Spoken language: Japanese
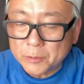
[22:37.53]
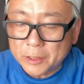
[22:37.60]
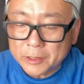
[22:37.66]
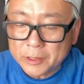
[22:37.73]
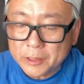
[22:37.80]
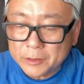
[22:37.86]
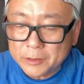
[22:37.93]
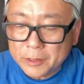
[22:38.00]

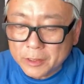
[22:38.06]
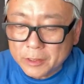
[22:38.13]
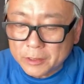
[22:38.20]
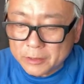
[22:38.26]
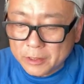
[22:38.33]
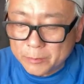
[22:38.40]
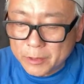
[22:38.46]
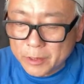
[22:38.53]
巻き上げ感が
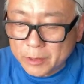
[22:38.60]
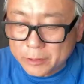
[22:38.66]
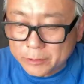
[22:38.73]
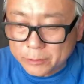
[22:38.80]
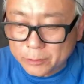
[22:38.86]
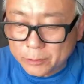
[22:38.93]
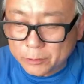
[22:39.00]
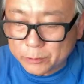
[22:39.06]
滑らか
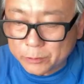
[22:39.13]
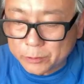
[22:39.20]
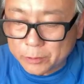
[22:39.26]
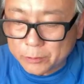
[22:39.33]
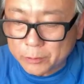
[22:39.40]
ということで、